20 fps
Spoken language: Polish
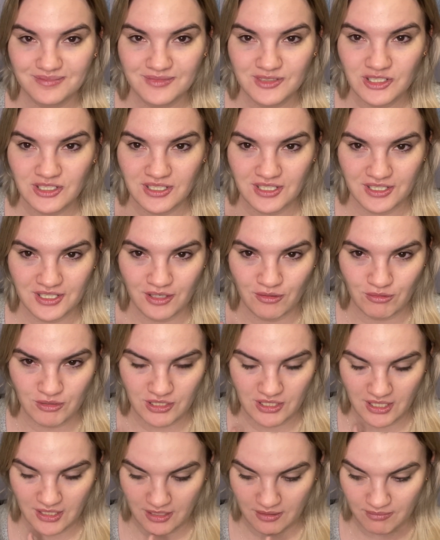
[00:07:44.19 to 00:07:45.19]
czytają
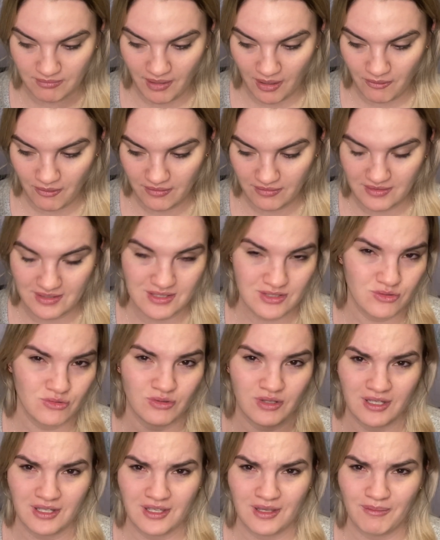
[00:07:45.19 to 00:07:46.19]
się jak małe, więc
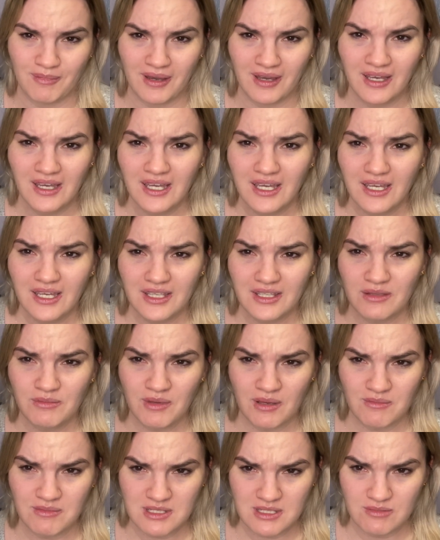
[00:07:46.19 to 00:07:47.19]
tutaj nie ma, nie
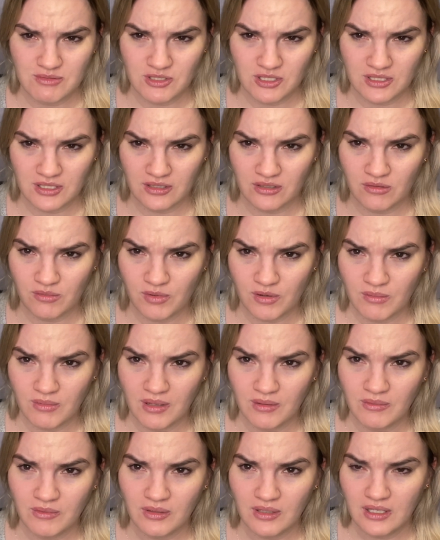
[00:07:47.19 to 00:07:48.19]
miałam z tym żadnego
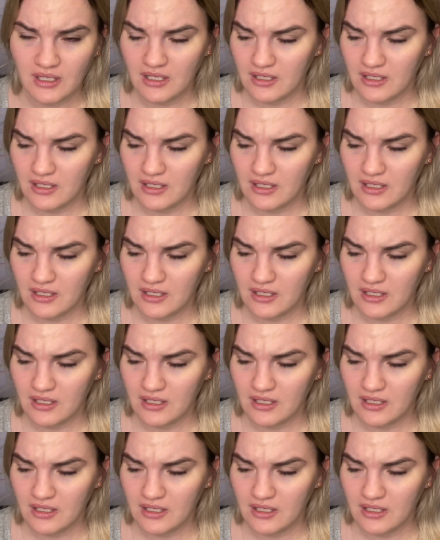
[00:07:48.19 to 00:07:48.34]
problemu.